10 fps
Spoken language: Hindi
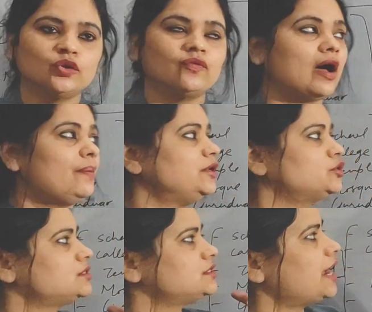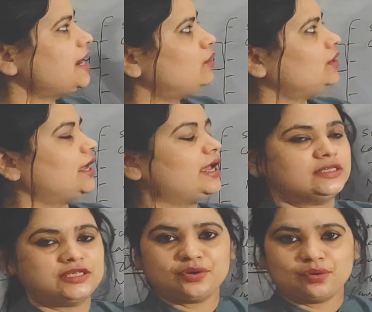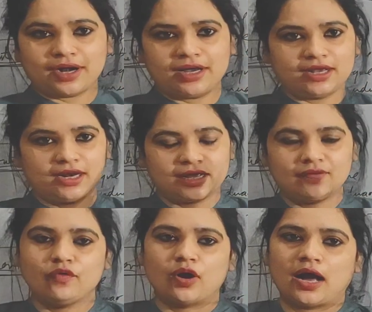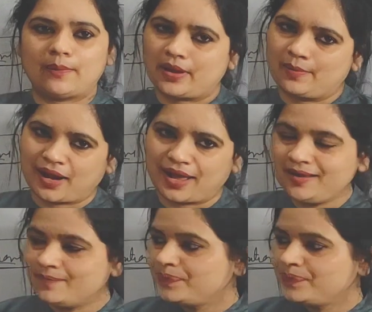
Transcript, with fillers: तो वहां पे जो साइन होता है जीरो आर्टिकल का वो आप अप्लाई